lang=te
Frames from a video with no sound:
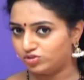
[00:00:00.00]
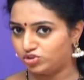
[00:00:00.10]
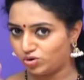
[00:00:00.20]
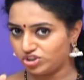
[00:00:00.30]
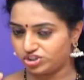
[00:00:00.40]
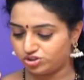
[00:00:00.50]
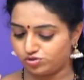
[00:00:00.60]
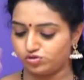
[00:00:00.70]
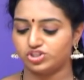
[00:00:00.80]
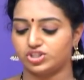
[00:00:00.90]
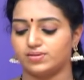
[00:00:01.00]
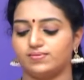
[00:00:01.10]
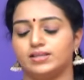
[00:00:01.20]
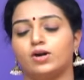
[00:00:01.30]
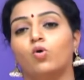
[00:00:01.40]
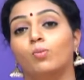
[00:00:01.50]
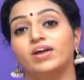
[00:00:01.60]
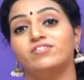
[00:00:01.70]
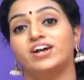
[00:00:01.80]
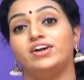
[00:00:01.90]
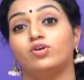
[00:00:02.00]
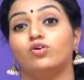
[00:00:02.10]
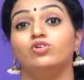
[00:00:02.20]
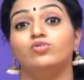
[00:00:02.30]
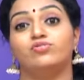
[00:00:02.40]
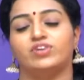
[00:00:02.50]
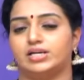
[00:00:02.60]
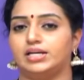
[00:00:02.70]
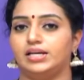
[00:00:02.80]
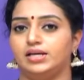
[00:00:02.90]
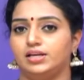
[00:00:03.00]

జోష్ జోష్ తర్వాత ఓ మై ఫ్రెండ్ రెండు ఫట్లే